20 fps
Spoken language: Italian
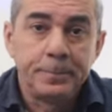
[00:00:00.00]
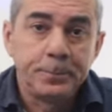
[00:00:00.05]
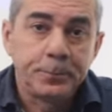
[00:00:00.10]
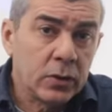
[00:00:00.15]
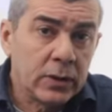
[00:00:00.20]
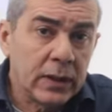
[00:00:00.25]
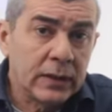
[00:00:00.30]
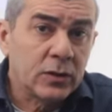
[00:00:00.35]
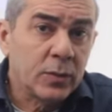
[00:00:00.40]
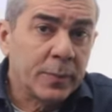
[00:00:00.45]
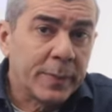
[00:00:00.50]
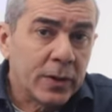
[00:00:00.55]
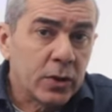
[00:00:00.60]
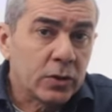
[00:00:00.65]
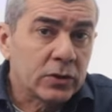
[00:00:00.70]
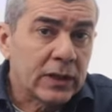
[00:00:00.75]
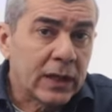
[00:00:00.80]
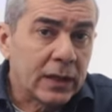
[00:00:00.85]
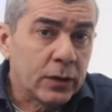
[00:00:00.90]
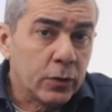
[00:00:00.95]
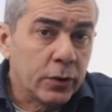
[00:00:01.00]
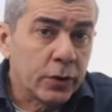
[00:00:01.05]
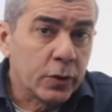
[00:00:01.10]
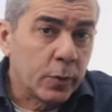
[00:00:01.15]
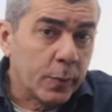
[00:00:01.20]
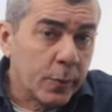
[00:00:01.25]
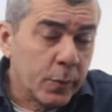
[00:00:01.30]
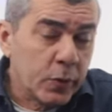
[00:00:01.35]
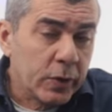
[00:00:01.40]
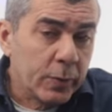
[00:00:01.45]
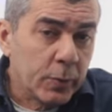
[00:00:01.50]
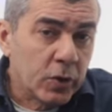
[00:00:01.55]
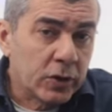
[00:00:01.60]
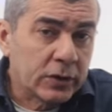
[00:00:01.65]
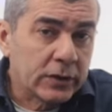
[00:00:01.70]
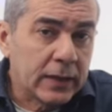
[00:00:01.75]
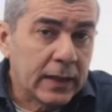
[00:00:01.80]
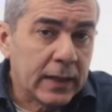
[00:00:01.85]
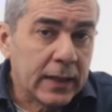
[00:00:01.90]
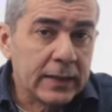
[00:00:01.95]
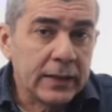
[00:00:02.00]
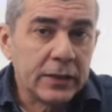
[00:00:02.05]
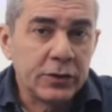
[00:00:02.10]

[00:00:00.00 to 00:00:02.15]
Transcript: Tornando però tra noi comuni mortali,